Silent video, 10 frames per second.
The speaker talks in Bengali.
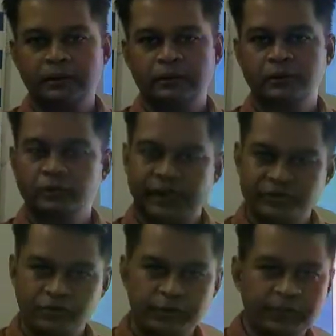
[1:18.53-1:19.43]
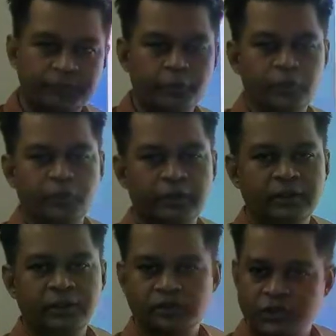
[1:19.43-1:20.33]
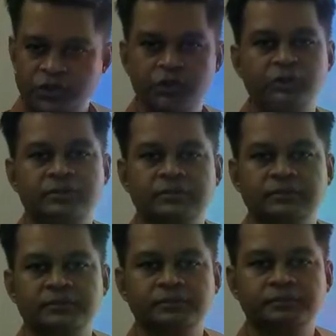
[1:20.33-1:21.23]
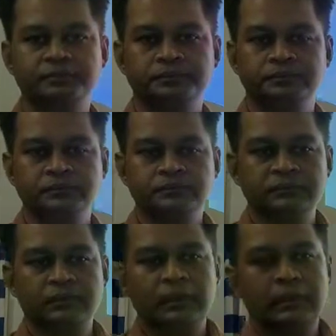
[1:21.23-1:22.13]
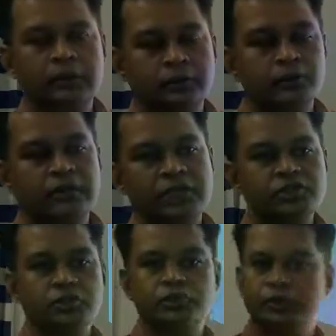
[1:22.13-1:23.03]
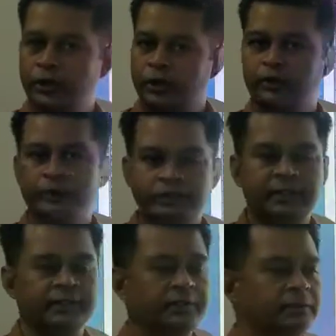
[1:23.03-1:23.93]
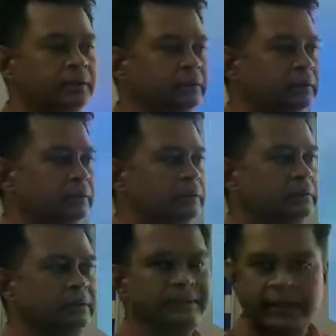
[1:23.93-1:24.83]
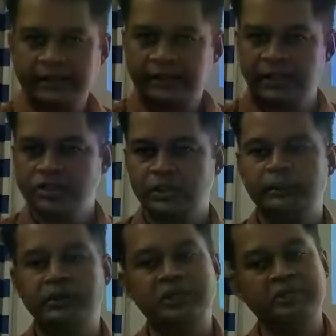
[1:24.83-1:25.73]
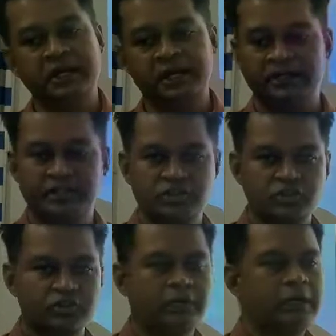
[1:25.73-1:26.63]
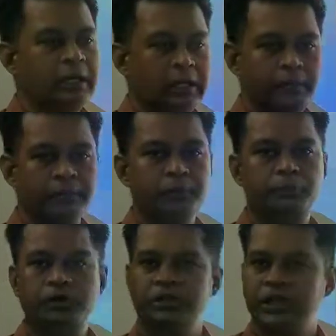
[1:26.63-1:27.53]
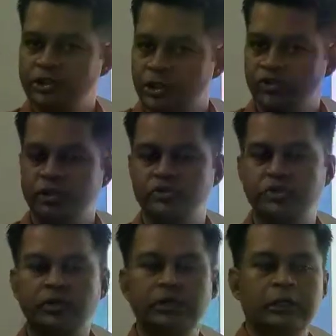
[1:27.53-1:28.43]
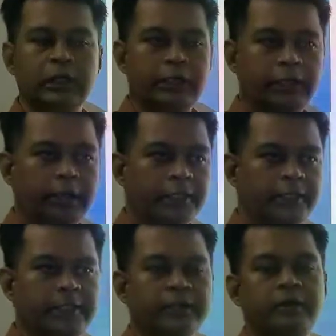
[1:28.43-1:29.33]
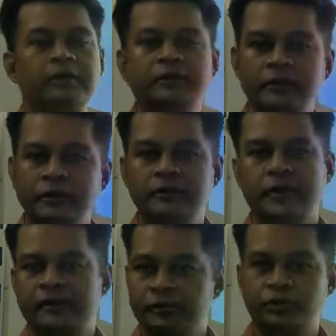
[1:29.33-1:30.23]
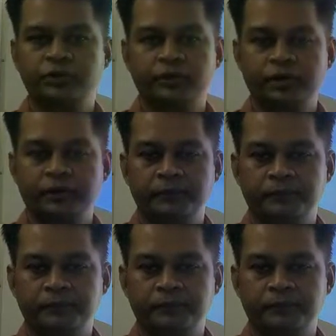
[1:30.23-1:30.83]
কিন্তু বাস্তবে এটা প্রয়োগ করাটা যথেষ্টই কঠিন তো ন্যারেশন দুই ধরনের হয়ে থাকে ডাইরেক্ট ন্যারেশন এবং ইনডাইরেক্ট ন্যারেশন আর আমাদের পরীক্ষায় সচরাচর ডাইরেক্ট থেকে ইনডাইরেক্ট করতে হয়